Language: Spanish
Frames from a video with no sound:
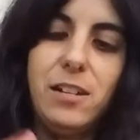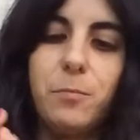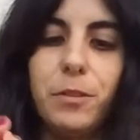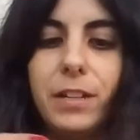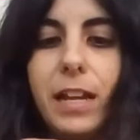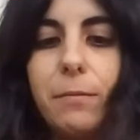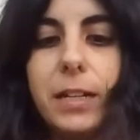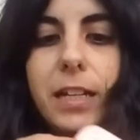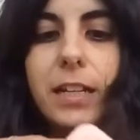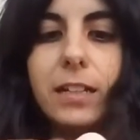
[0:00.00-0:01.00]
¿Lo podré
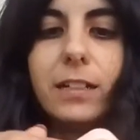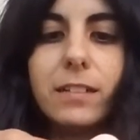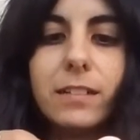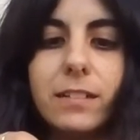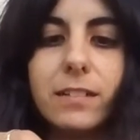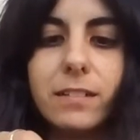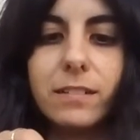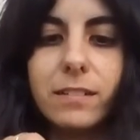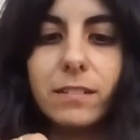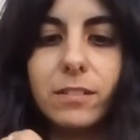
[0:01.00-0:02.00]
abrir?
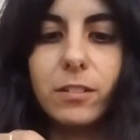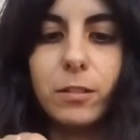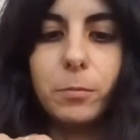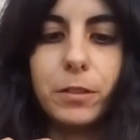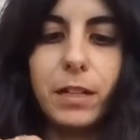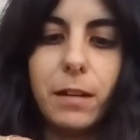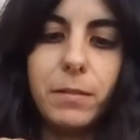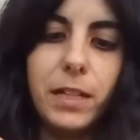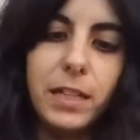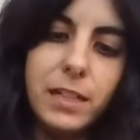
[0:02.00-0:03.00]
¿No lo podré
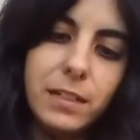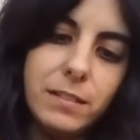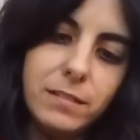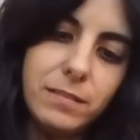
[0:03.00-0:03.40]
abrir?